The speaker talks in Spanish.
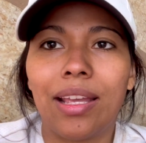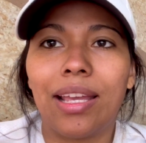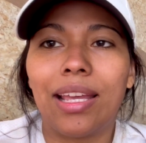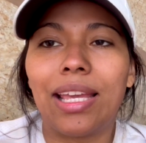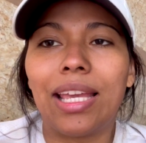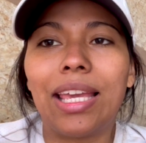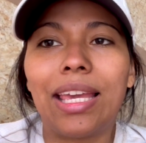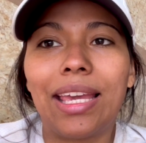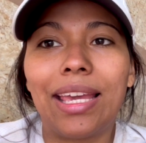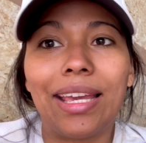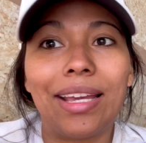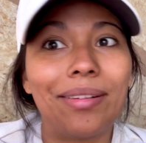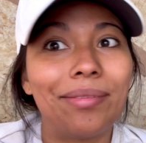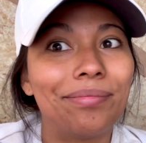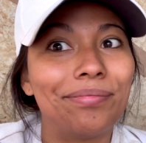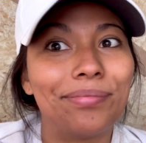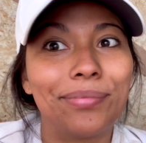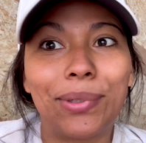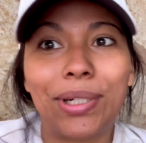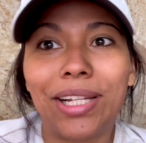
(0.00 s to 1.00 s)
Y
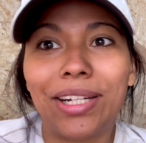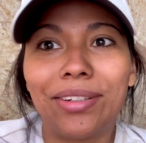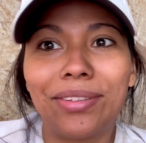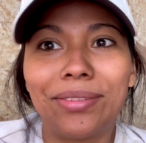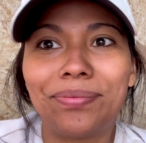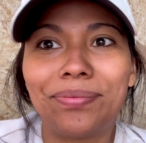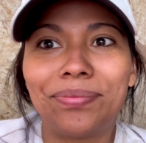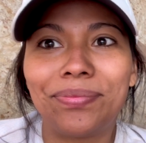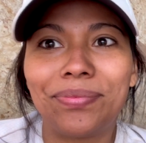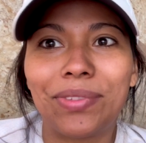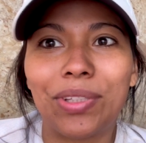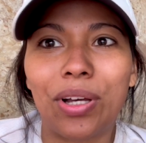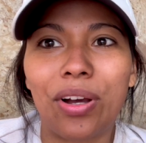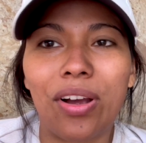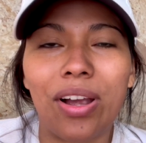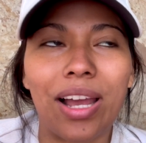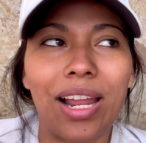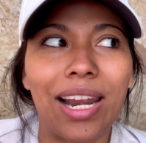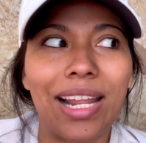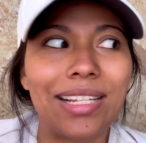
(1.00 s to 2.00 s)
bueno,
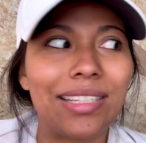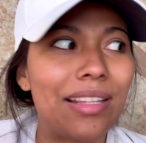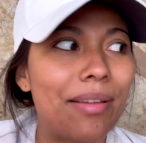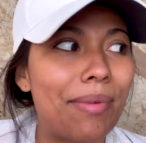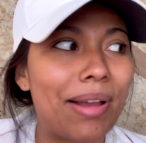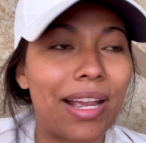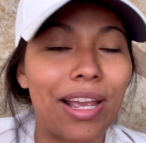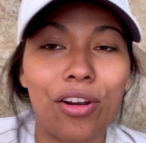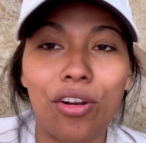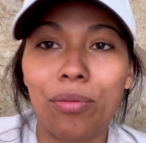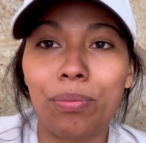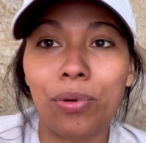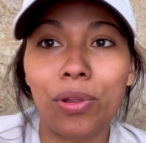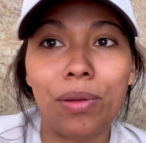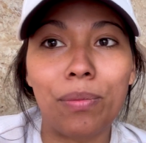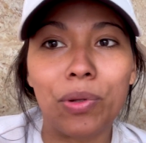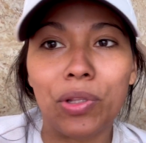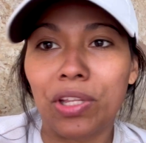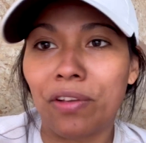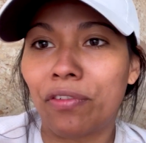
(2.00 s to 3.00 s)
toca, lástima que no
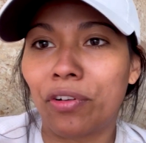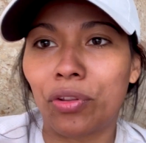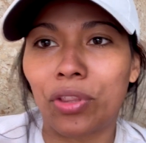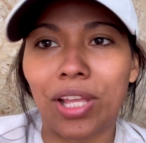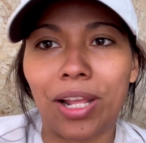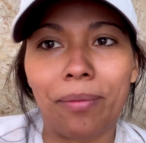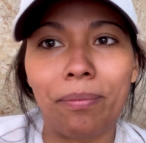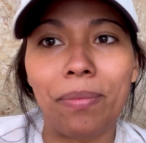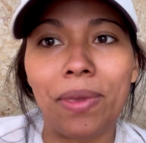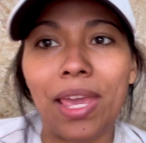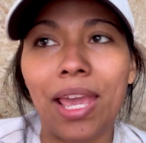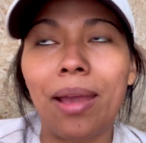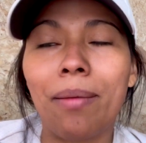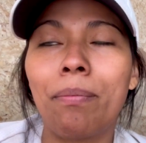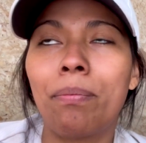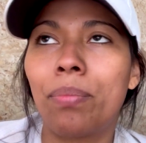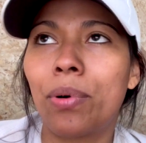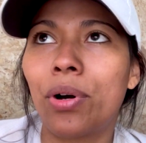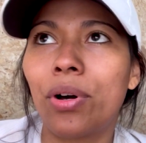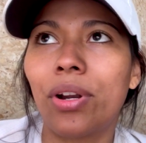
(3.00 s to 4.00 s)
pudimos disfrutar
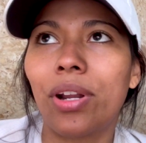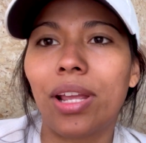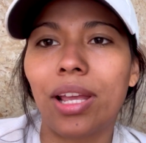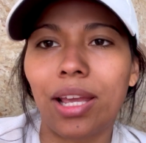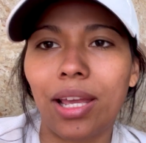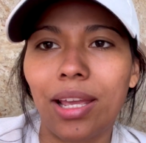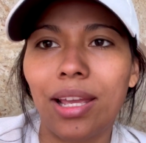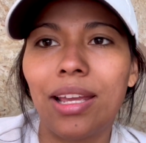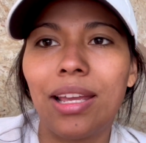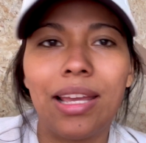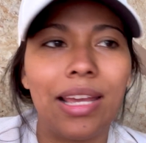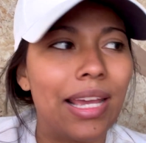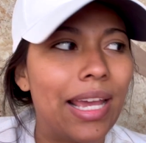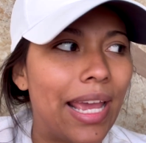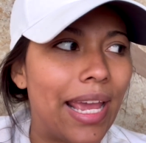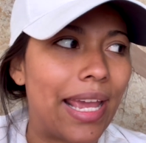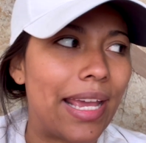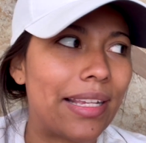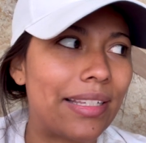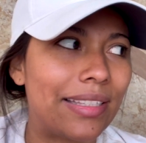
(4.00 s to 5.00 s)
bien porque
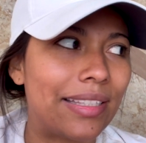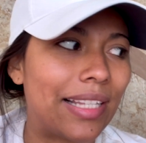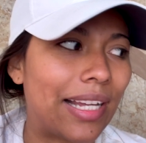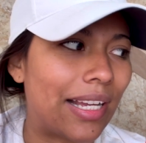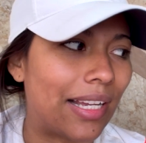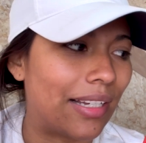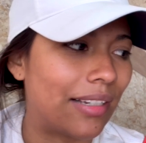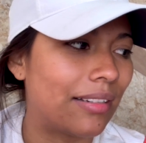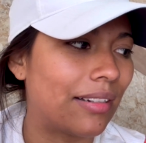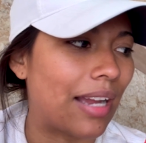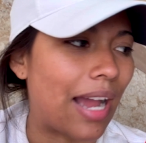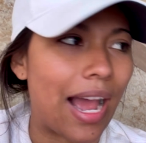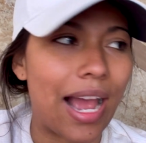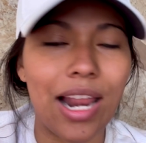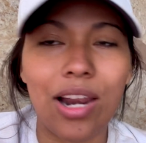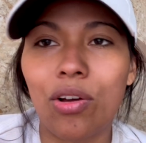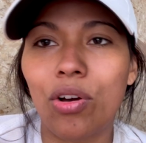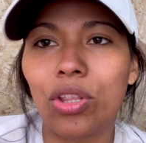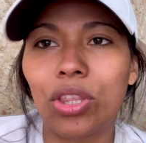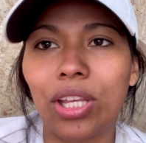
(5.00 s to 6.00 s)
esta
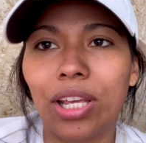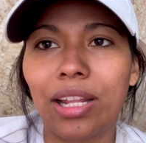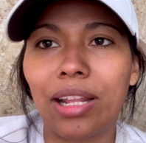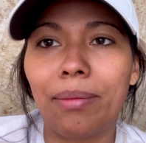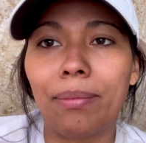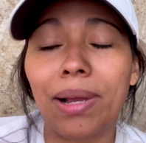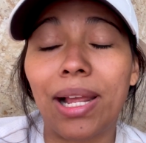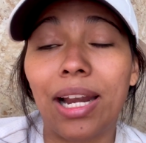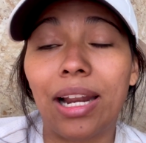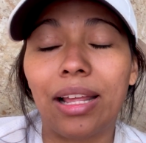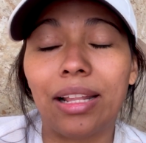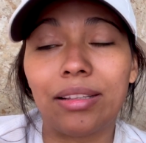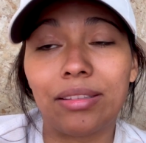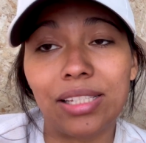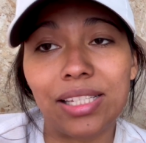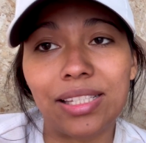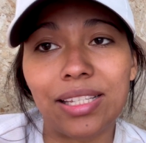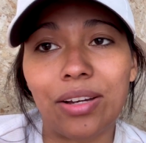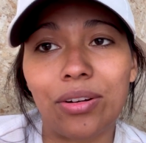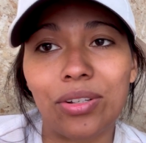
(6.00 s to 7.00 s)
algo tiene mala.
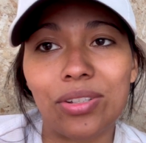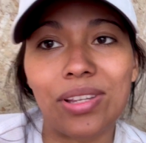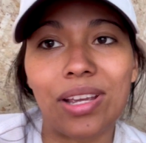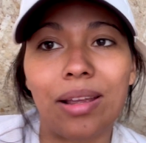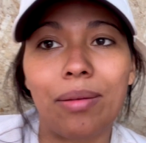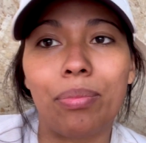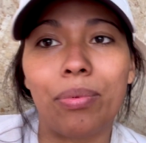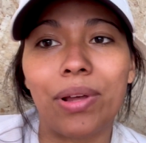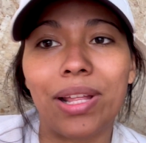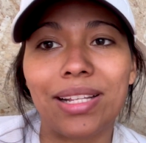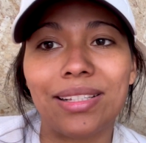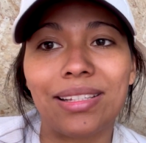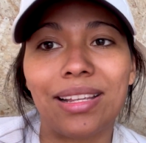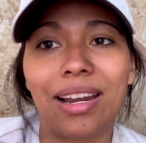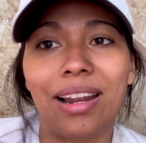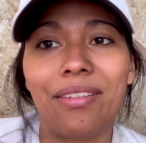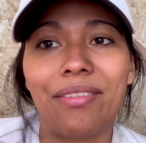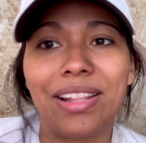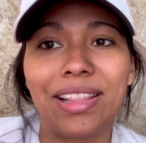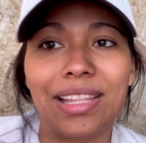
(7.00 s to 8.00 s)
Dice José que puede hacer
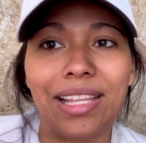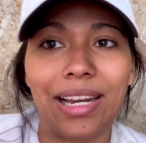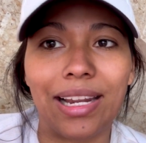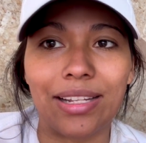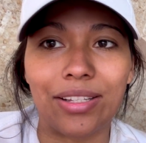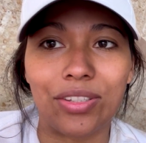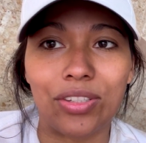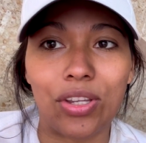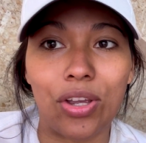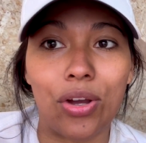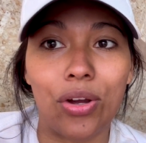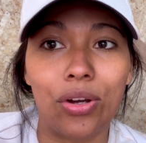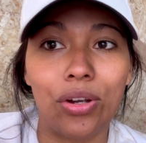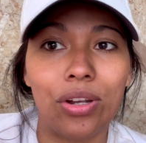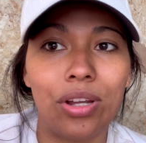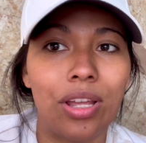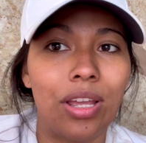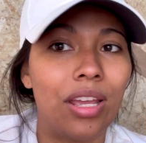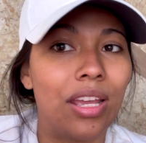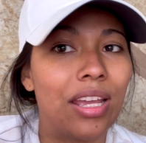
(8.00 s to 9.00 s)
la ventilación,
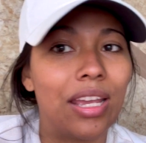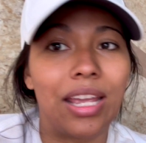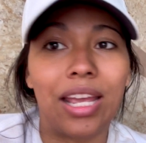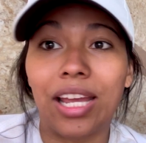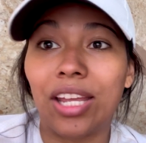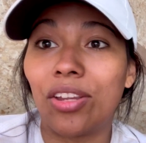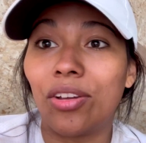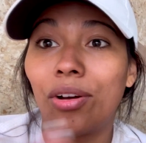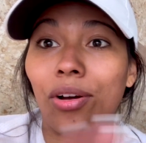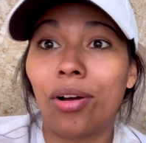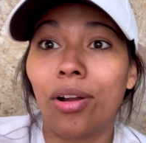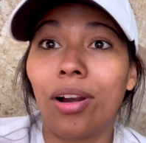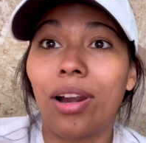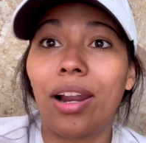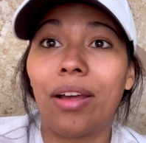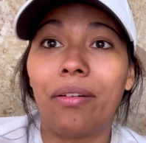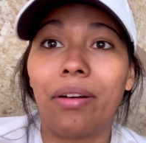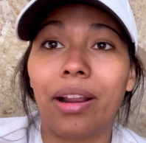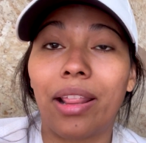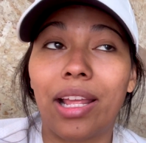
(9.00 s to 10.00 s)
que yo
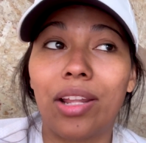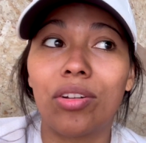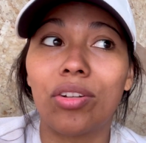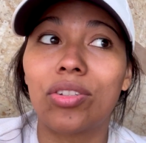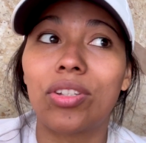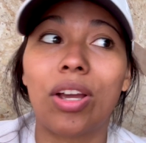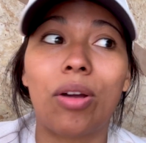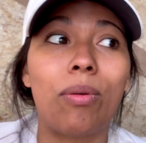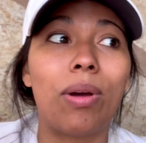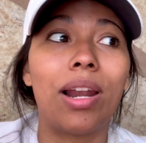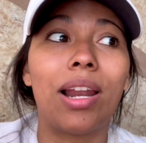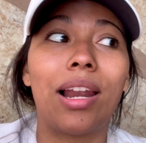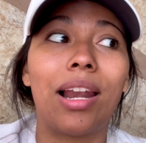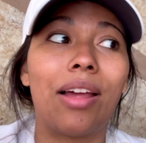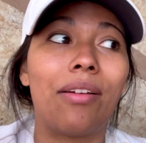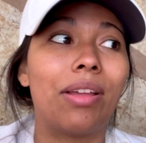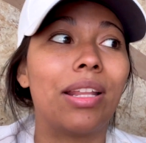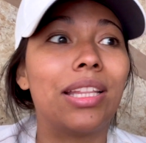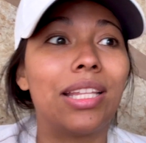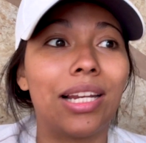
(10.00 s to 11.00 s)
la verdad no sé cuál es la
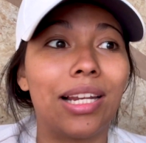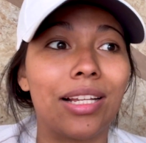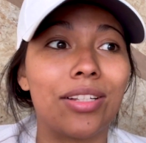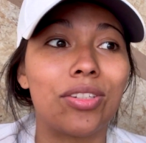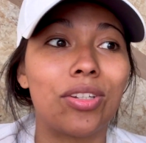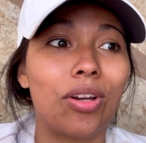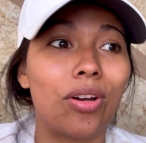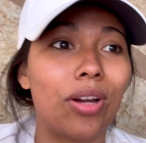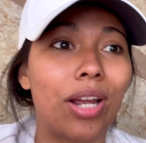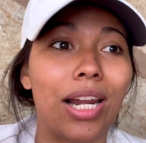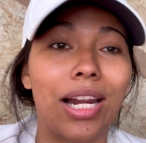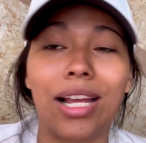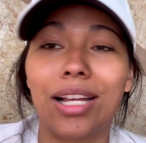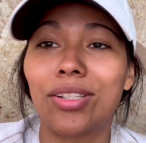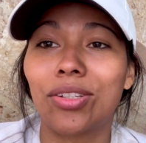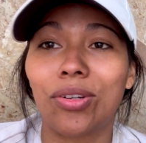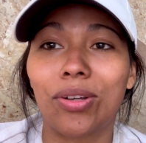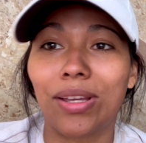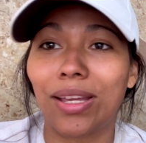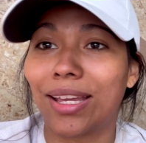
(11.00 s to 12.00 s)
ventilación, el
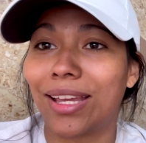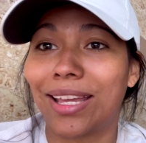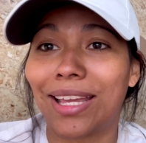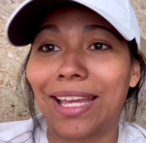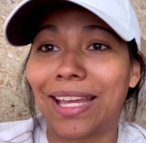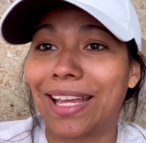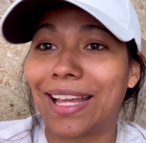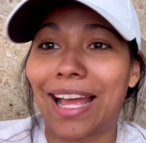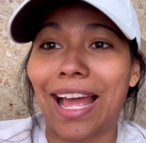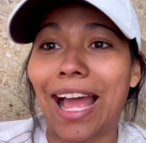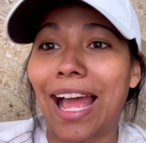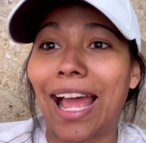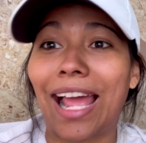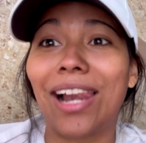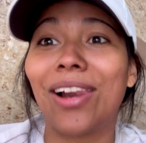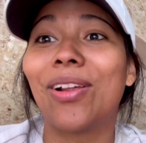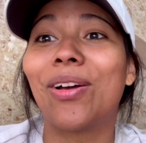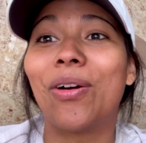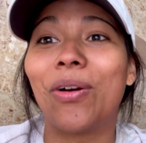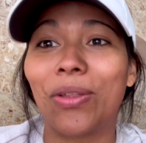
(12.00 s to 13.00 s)
caso que
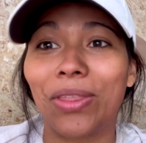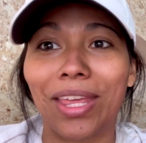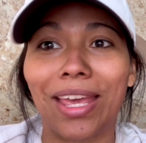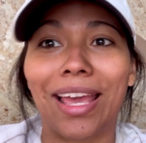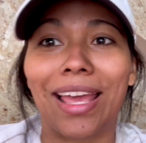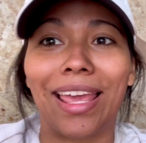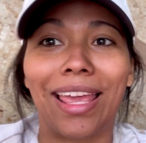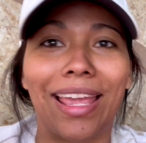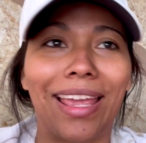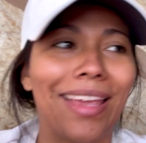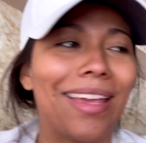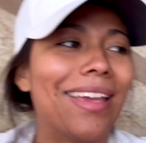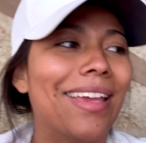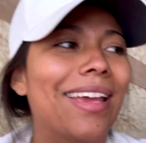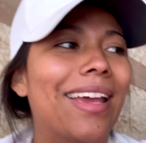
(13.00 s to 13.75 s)
algo de ahí.